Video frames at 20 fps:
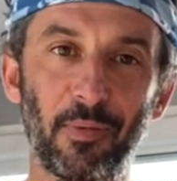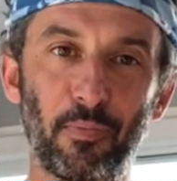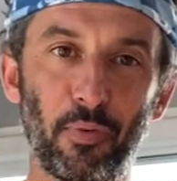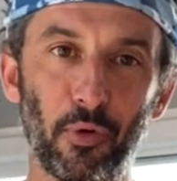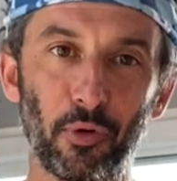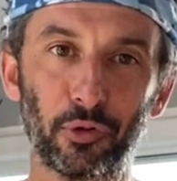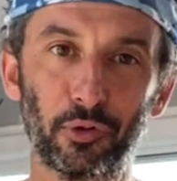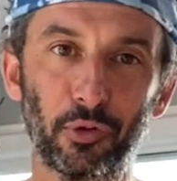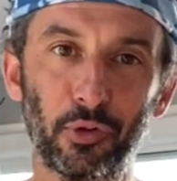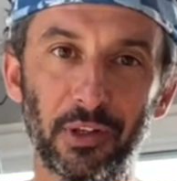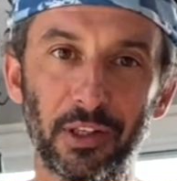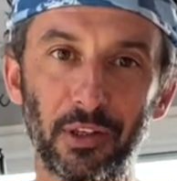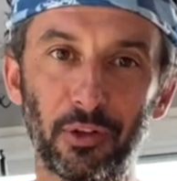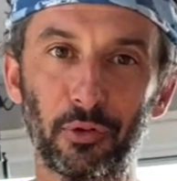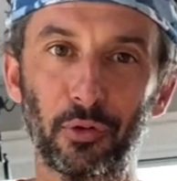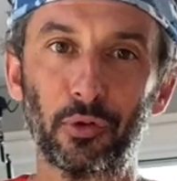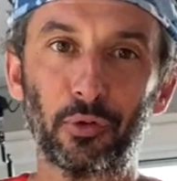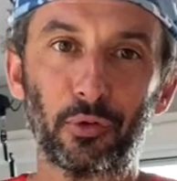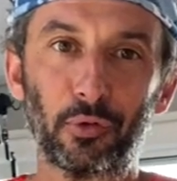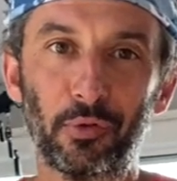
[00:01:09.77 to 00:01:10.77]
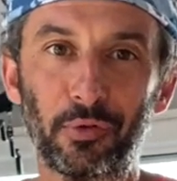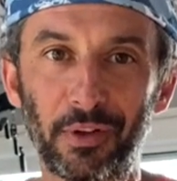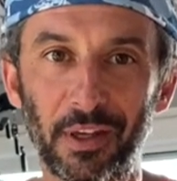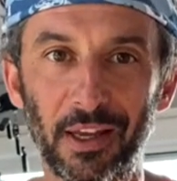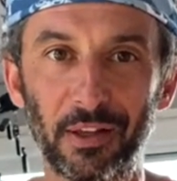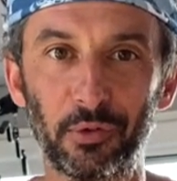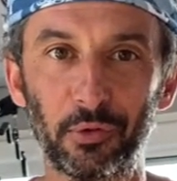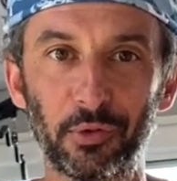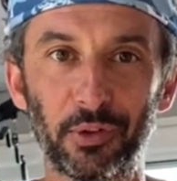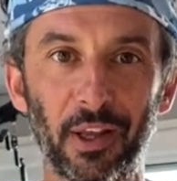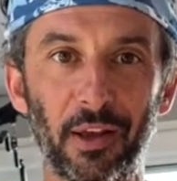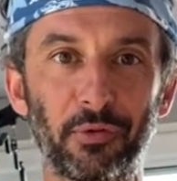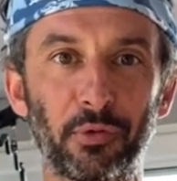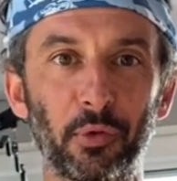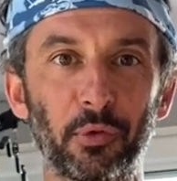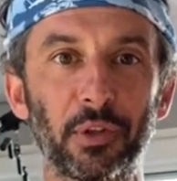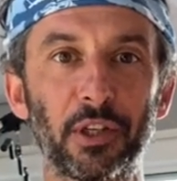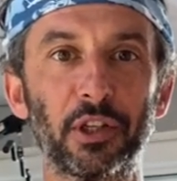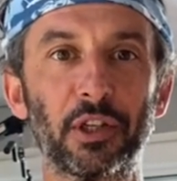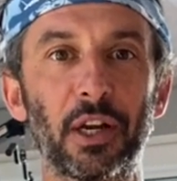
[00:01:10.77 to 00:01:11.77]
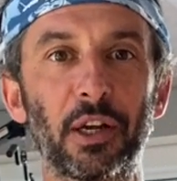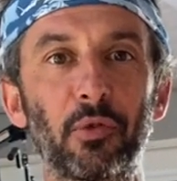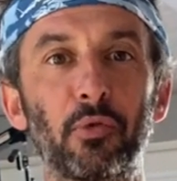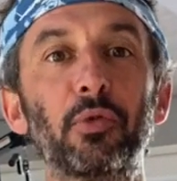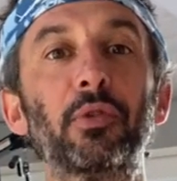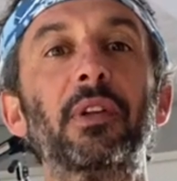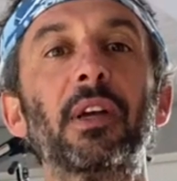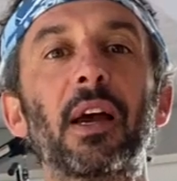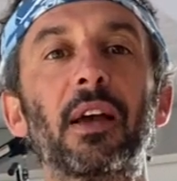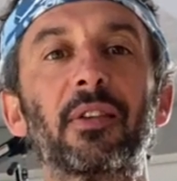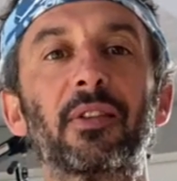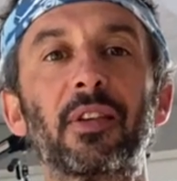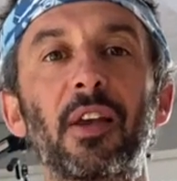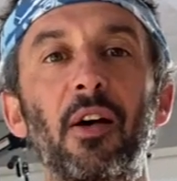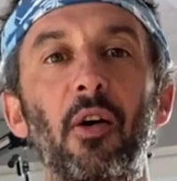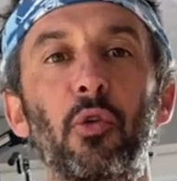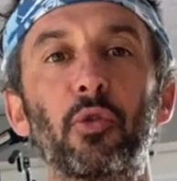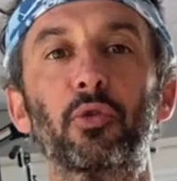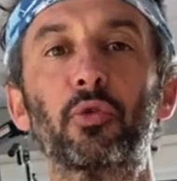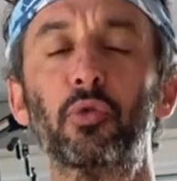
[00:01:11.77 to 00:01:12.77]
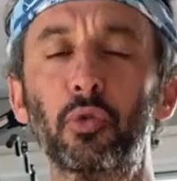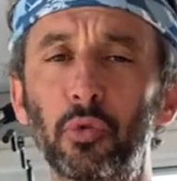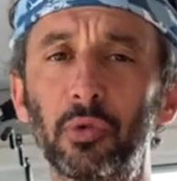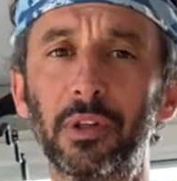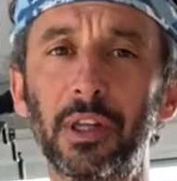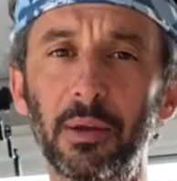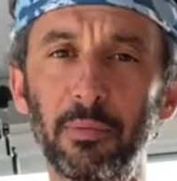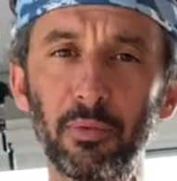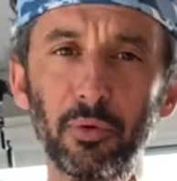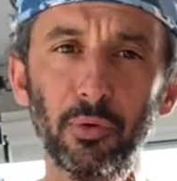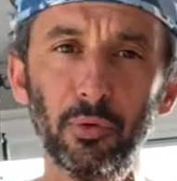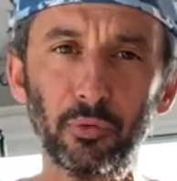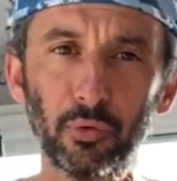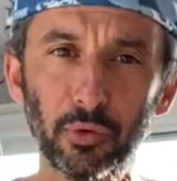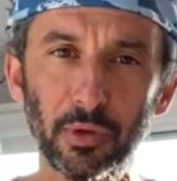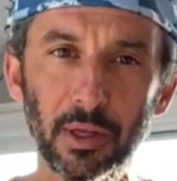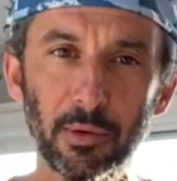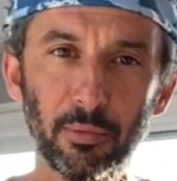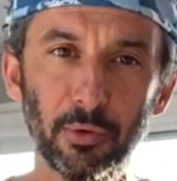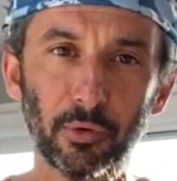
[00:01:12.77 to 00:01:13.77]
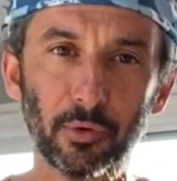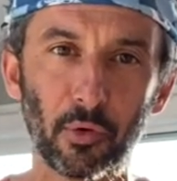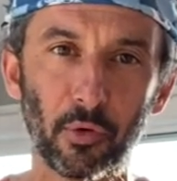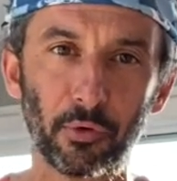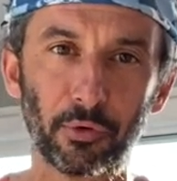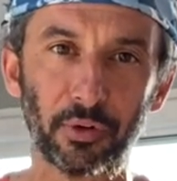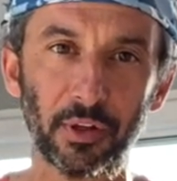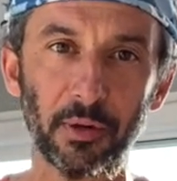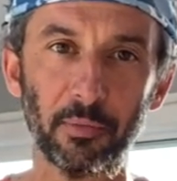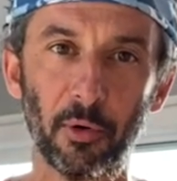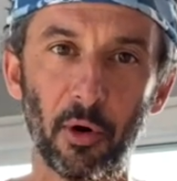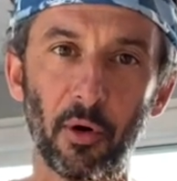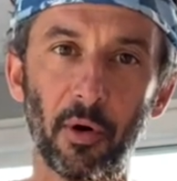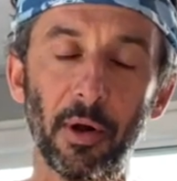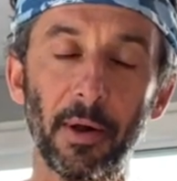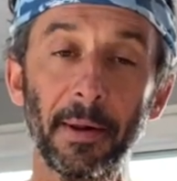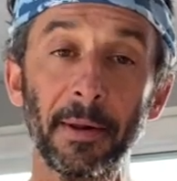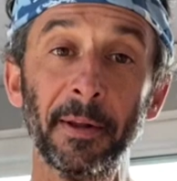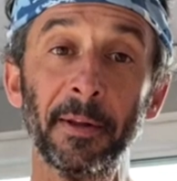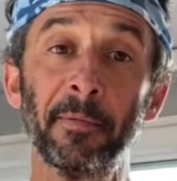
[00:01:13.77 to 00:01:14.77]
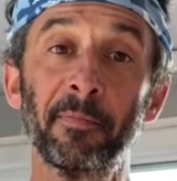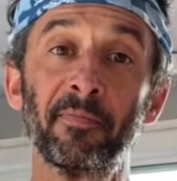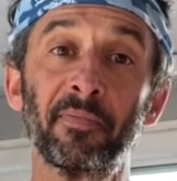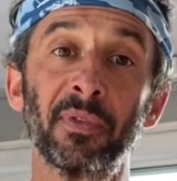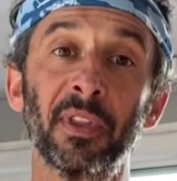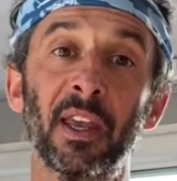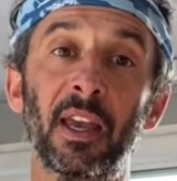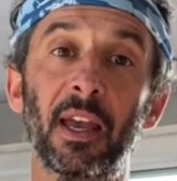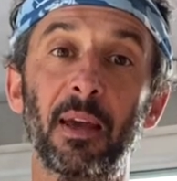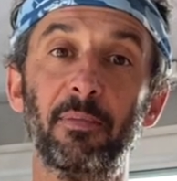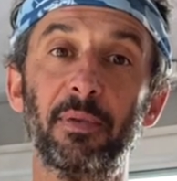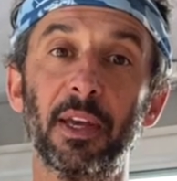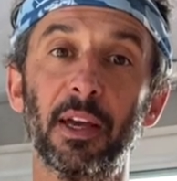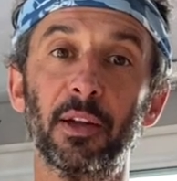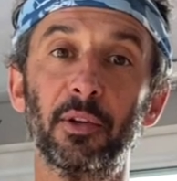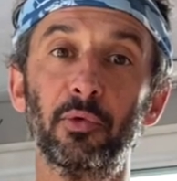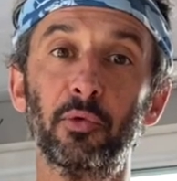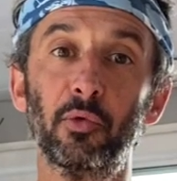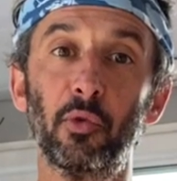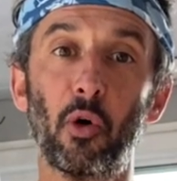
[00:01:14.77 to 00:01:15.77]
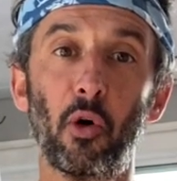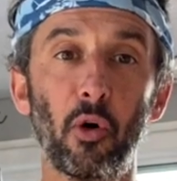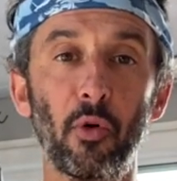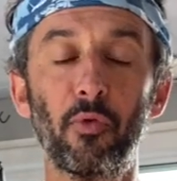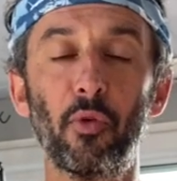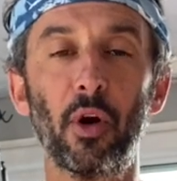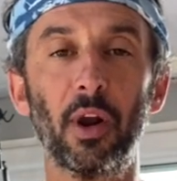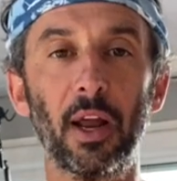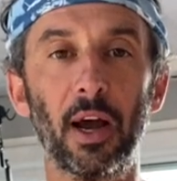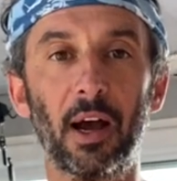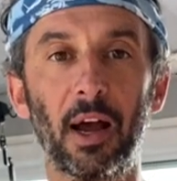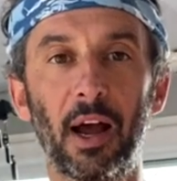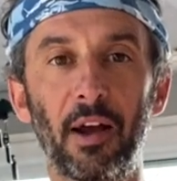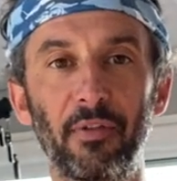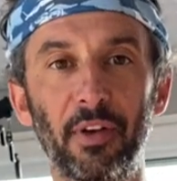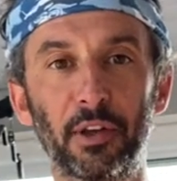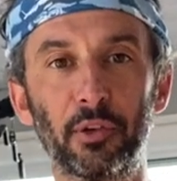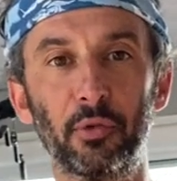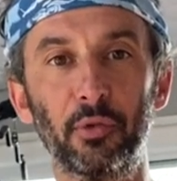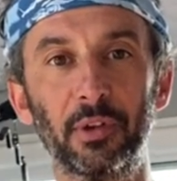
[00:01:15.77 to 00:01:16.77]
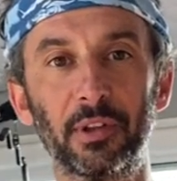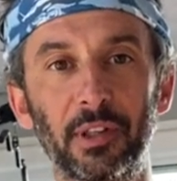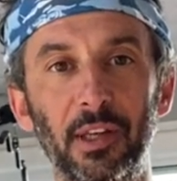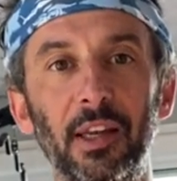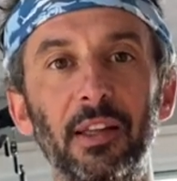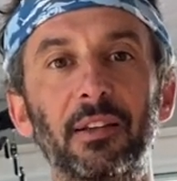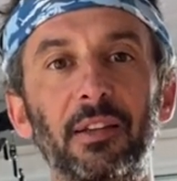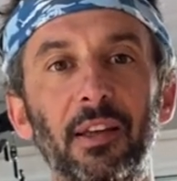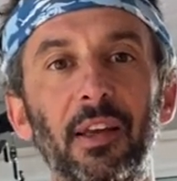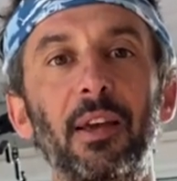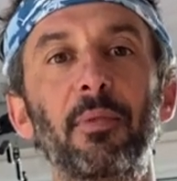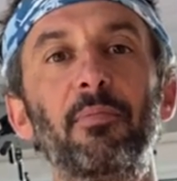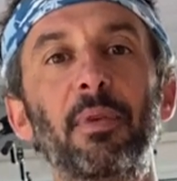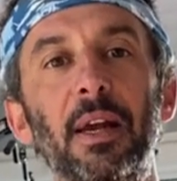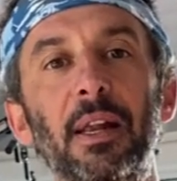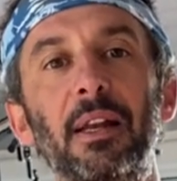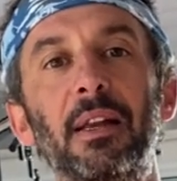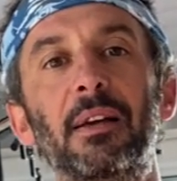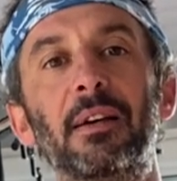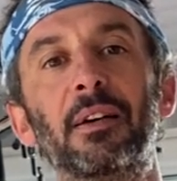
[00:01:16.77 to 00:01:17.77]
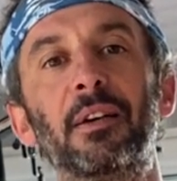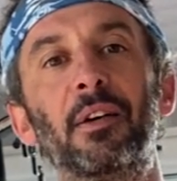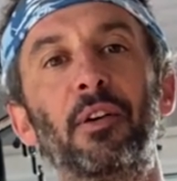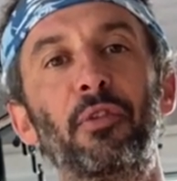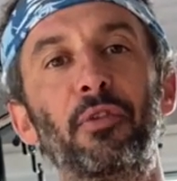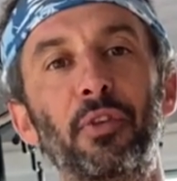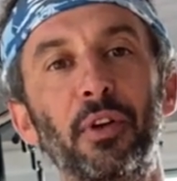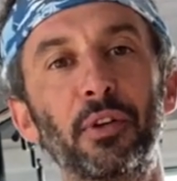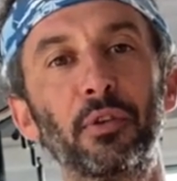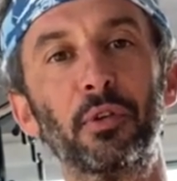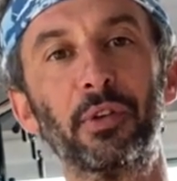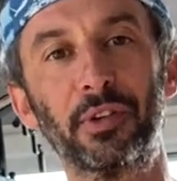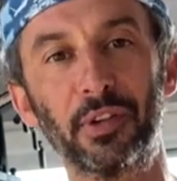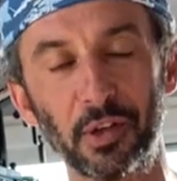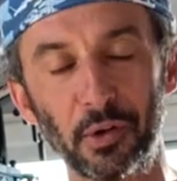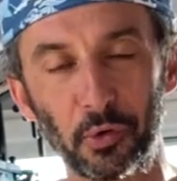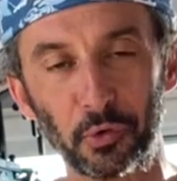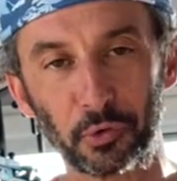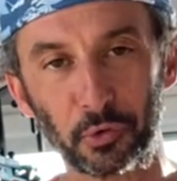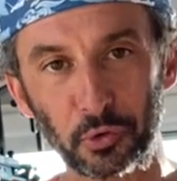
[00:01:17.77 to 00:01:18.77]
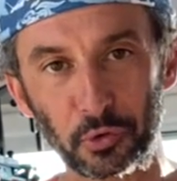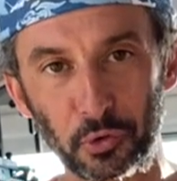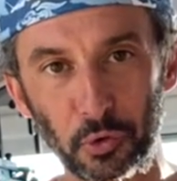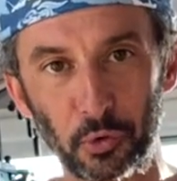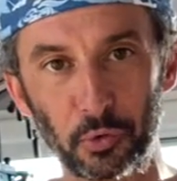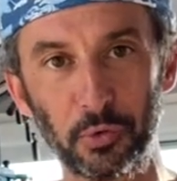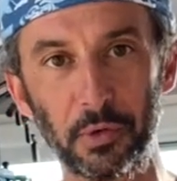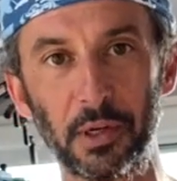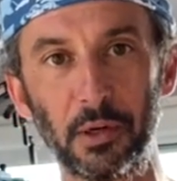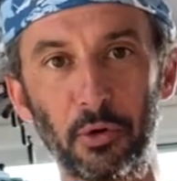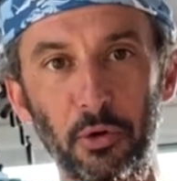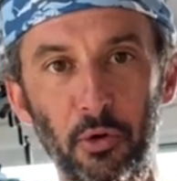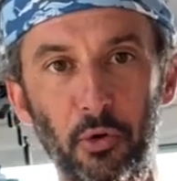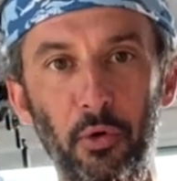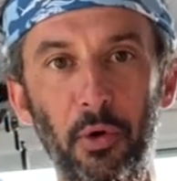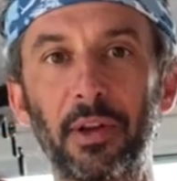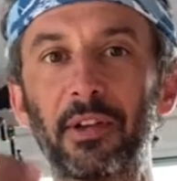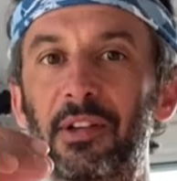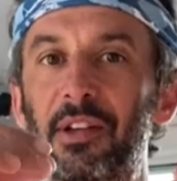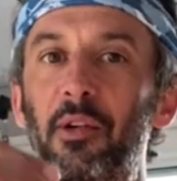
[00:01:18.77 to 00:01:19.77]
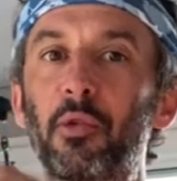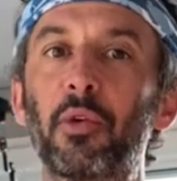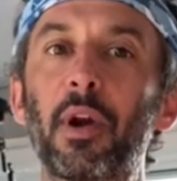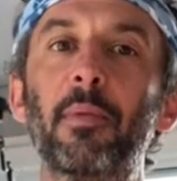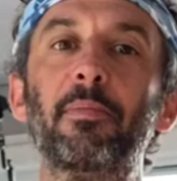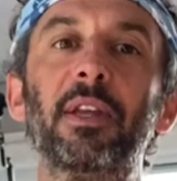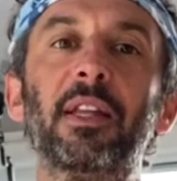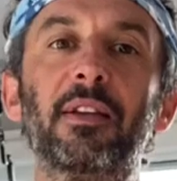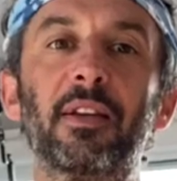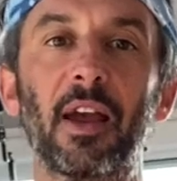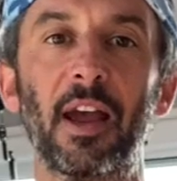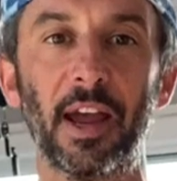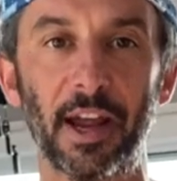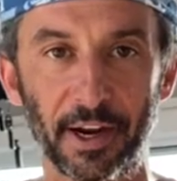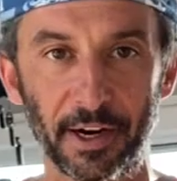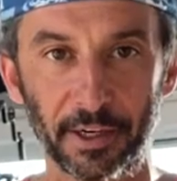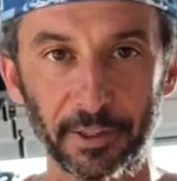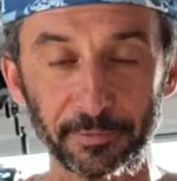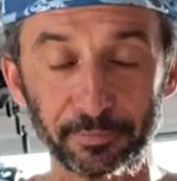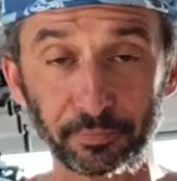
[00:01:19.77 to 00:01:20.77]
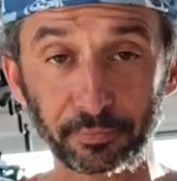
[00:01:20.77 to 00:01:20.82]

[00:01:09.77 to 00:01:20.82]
Pour ceux qui se souviennent, nous avions déjà goûté à ça en tout début, tout début de confinement. Eh bien, nous revoilà avec une très très belle euh, fin de séance aujourd'hui, le Crazy Rabbit Air.